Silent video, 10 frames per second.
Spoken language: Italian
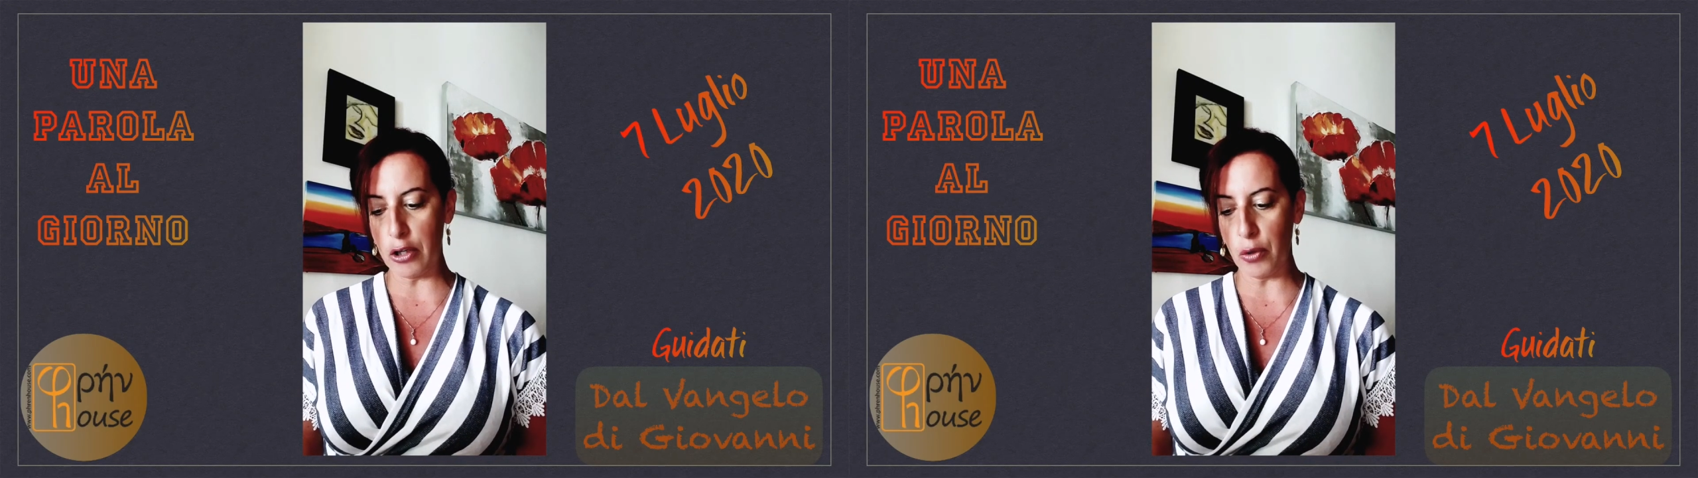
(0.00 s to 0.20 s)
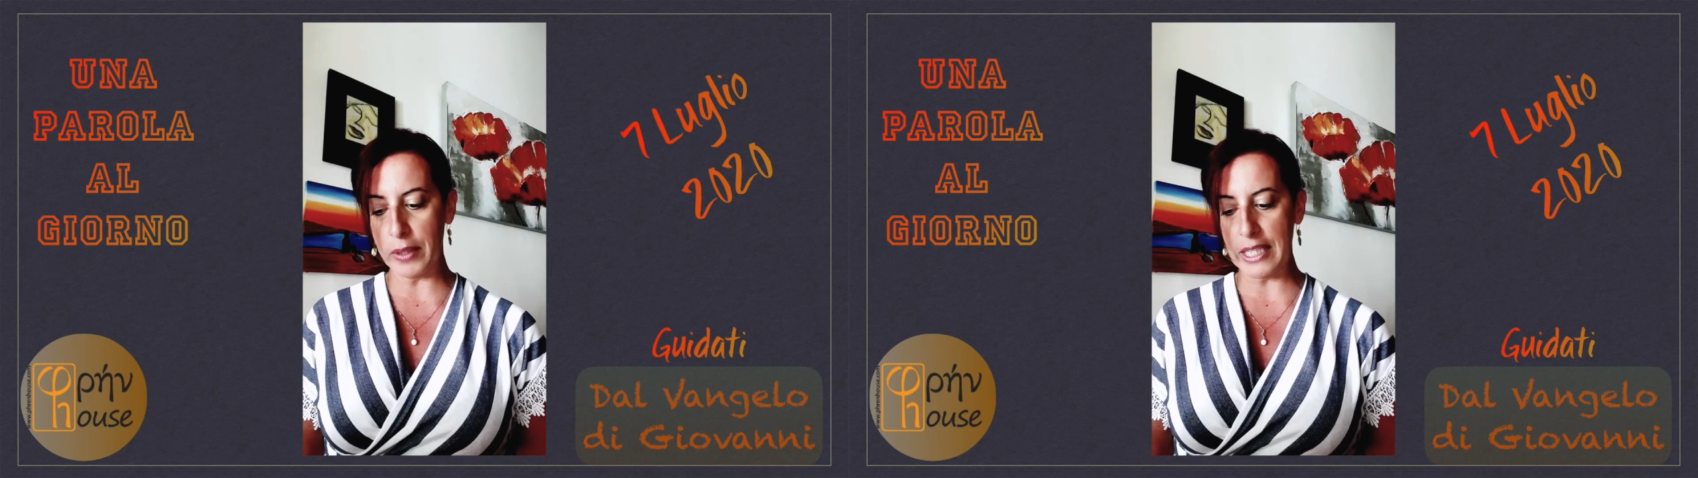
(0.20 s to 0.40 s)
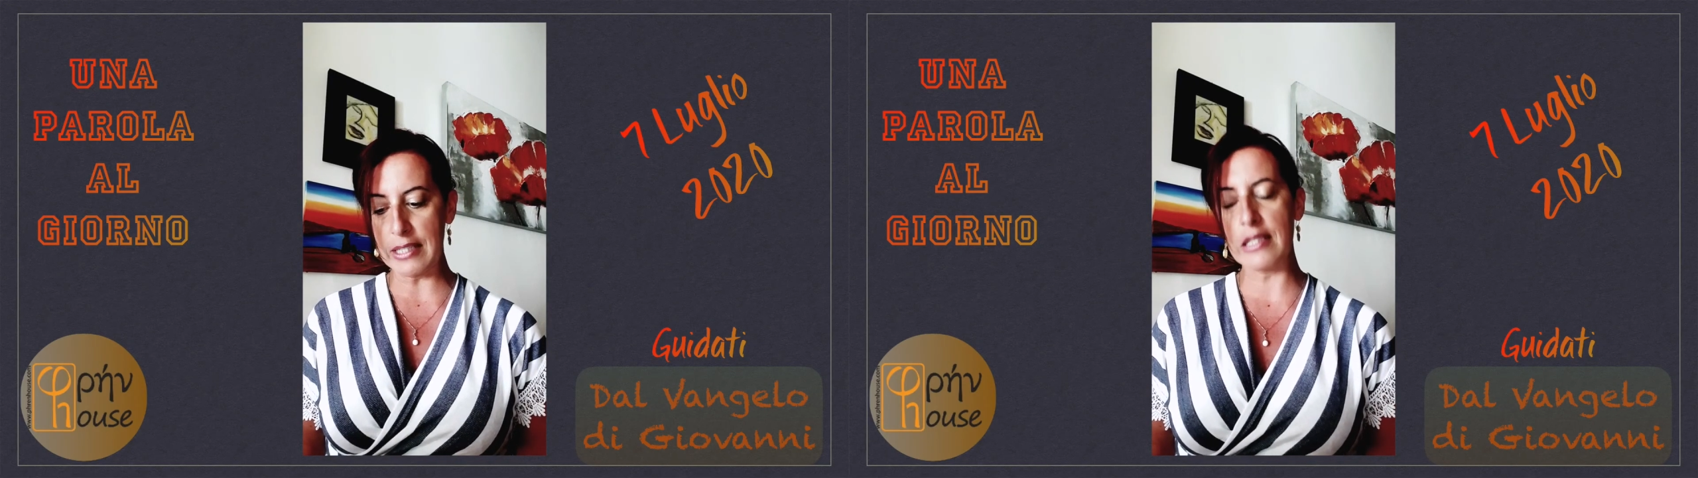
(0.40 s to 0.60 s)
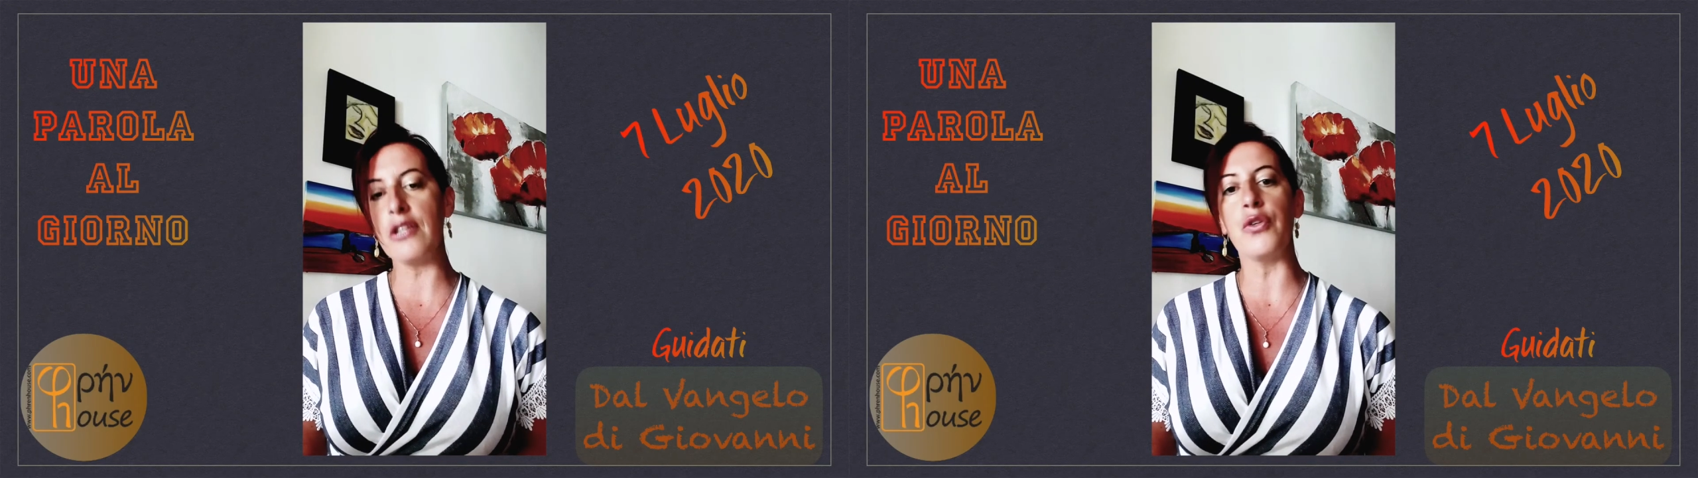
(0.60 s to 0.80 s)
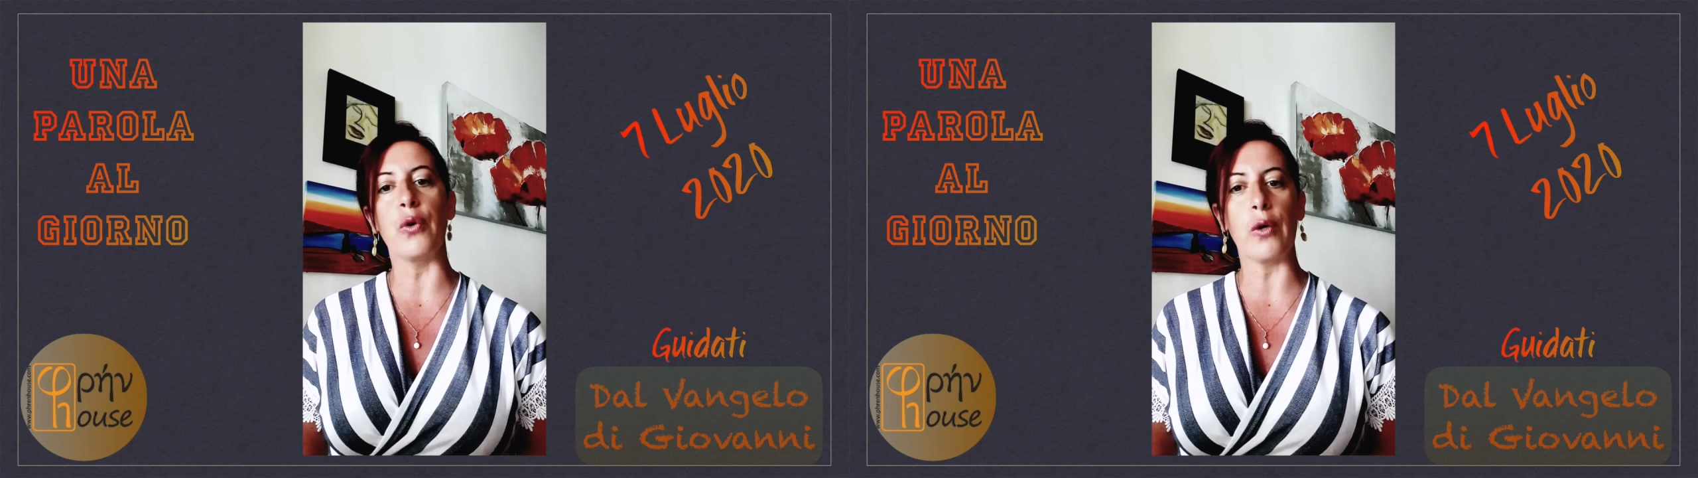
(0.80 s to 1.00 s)
nome del
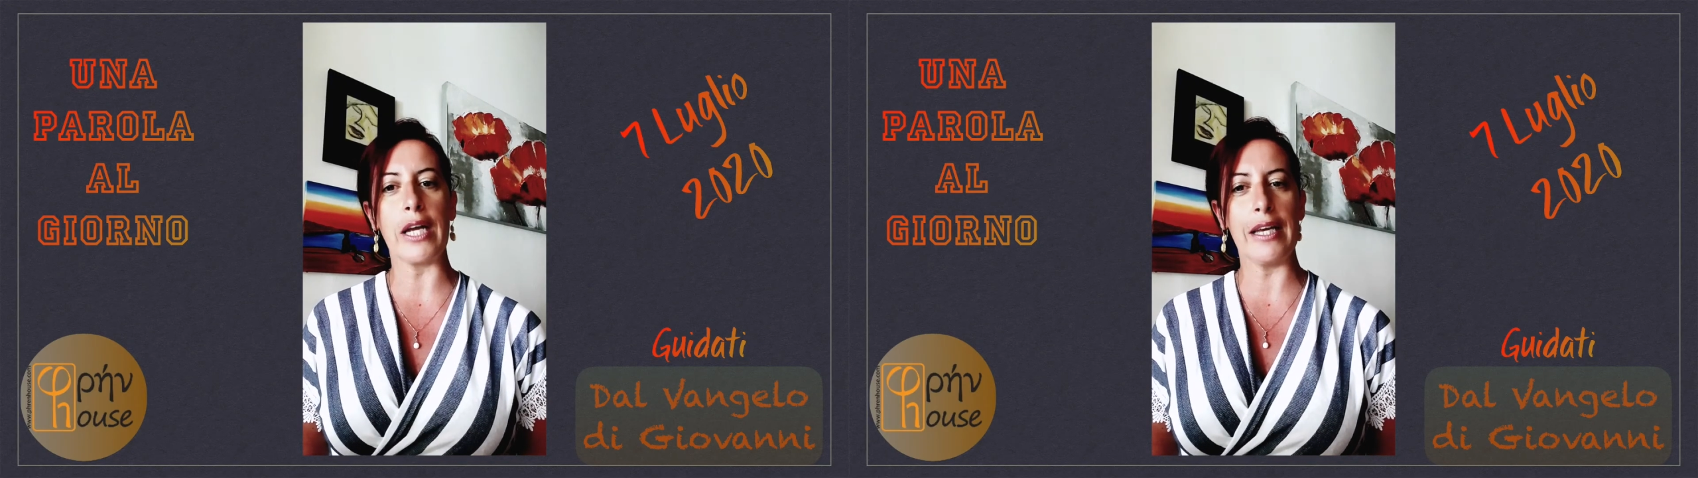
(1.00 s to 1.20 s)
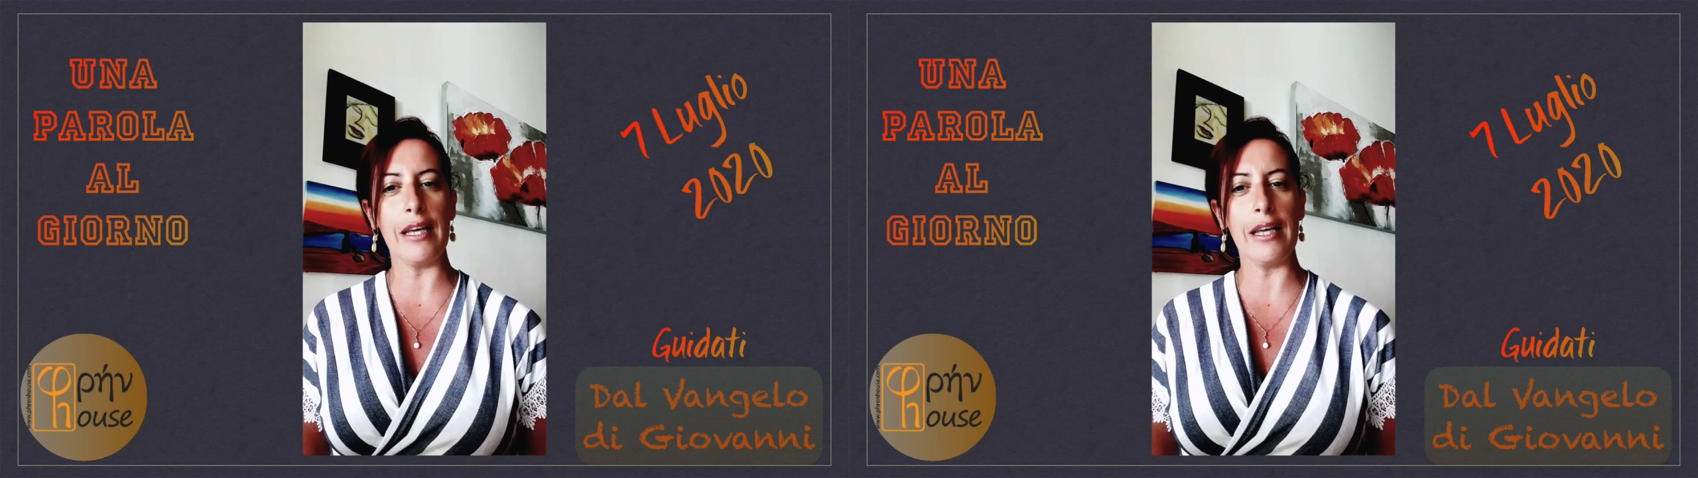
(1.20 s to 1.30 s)
Signore,